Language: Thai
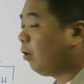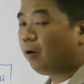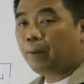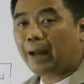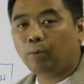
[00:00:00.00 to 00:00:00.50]
ของ
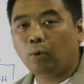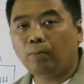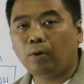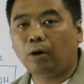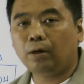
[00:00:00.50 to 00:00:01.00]
ภาพรวม
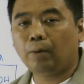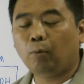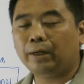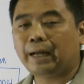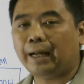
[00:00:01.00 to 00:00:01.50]
ของกระบ
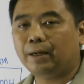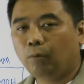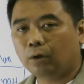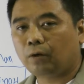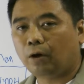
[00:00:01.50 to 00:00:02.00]
วนการทั้ง
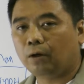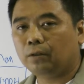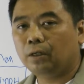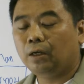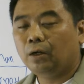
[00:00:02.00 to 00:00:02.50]
หมดของ
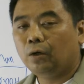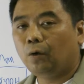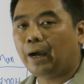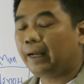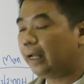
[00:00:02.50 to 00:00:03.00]
โร
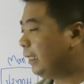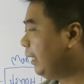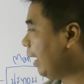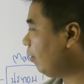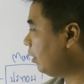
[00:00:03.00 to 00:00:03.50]
งงานแห่งนี้
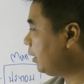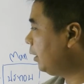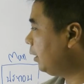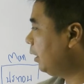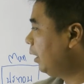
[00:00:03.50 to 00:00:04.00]
แล้วก็คื
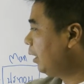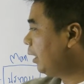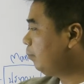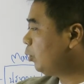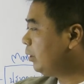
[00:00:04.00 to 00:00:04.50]
อ
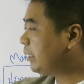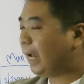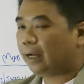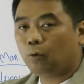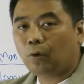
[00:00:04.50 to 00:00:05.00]
เริ่มต้นจา
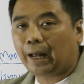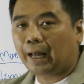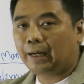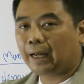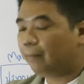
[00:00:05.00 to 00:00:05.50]
กลูกค้า
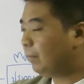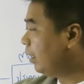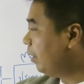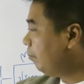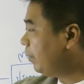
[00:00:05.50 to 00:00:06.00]
นะครับ
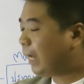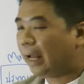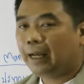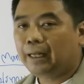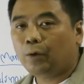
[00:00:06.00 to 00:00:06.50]
มีกา
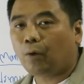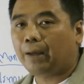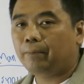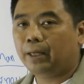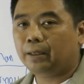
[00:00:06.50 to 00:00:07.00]
รให้
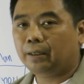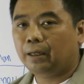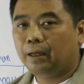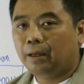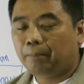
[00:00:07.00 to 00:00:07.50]
requirement
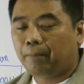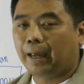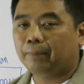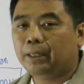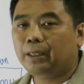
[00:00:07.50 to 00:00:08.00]
แบ
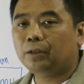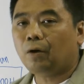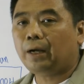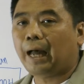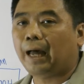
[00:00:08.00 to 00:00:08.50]
บที่ต้
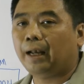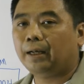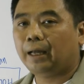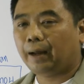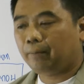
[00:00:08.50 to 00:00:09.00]
องการ
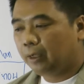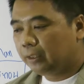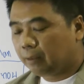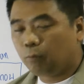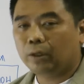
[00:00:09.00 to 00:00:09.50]
นะครับ
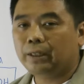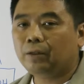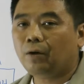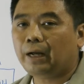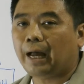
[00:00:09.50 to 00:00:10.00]
จำนวนที่
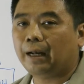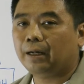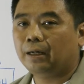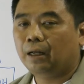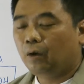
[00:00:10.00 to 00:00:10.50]
ต้องการ
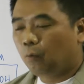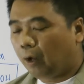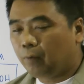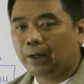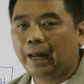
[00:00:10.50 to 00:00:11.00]

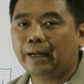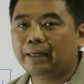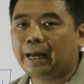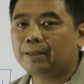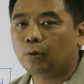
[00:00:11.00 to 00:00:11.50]
วันเวลาใน
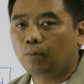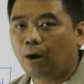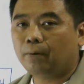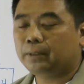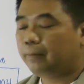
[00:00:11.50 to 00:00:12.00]
การส่งม
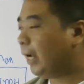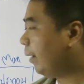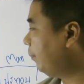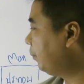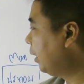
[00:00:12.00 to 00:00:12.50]
อบใช่ไหมค
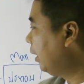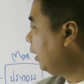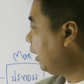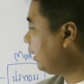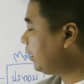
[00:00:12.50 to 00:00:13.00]
รับ
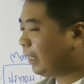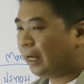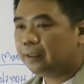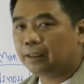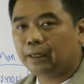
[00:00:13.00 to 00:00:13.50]
หลังจากนั้
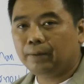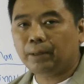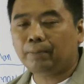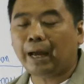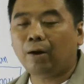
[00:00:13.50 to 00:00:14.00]
นถึงเริ่ม
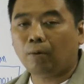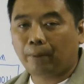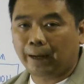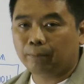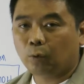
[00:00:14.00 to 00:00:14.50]
ทำการออก
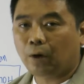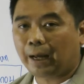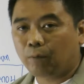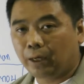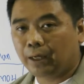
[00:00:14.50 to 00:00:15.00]
แบบตัว
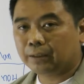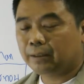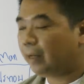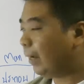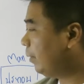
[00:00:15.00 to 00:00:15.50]
artwork
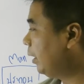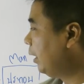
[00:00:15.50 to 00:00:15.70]
ใช่ไหมครับ